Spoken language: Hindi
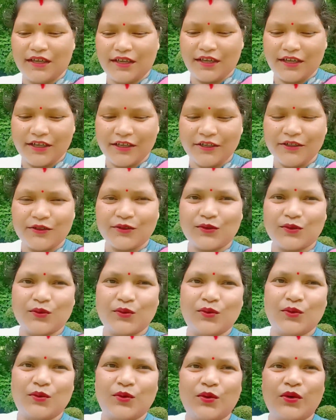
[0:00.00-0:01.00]
है तो
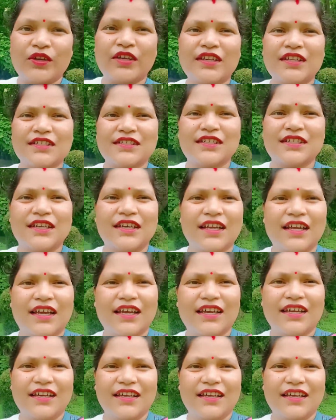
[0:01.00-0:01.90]
वही रीज़न है